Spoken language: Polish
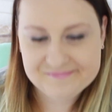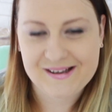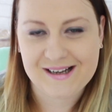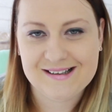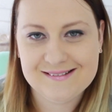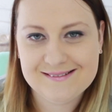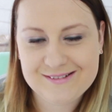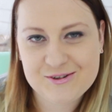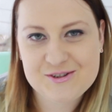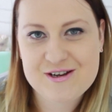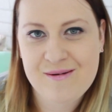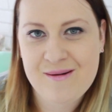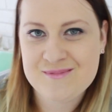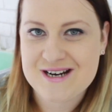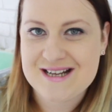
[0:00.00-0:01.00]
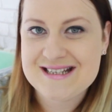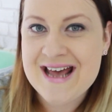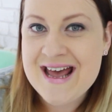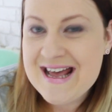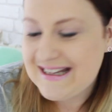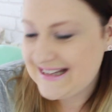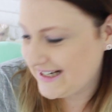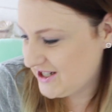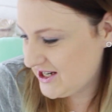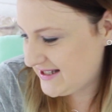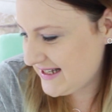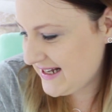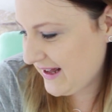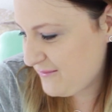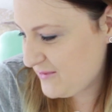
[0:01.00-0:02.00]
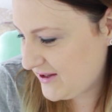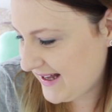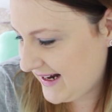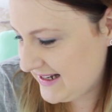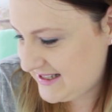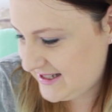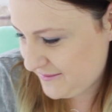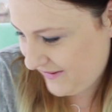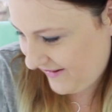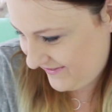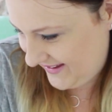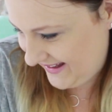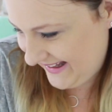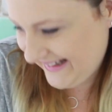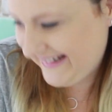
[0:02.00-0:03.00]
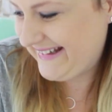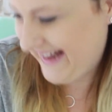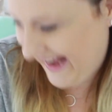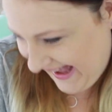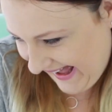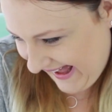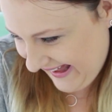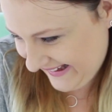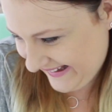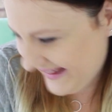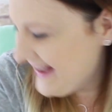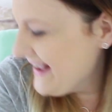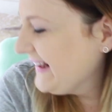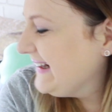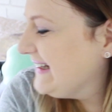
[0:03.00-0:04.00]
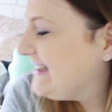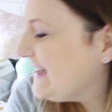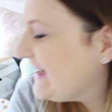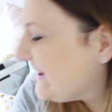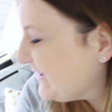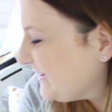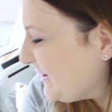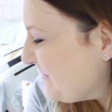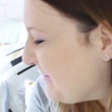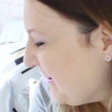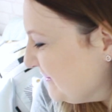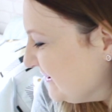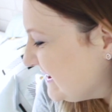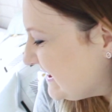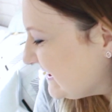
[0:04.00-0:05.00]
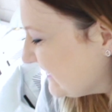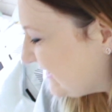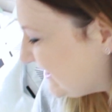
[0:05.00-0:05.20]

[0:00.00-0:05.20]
tak, to chciałam rzec. Także synek mój dalej się bawi, tak? Dzisiaj to do mamusi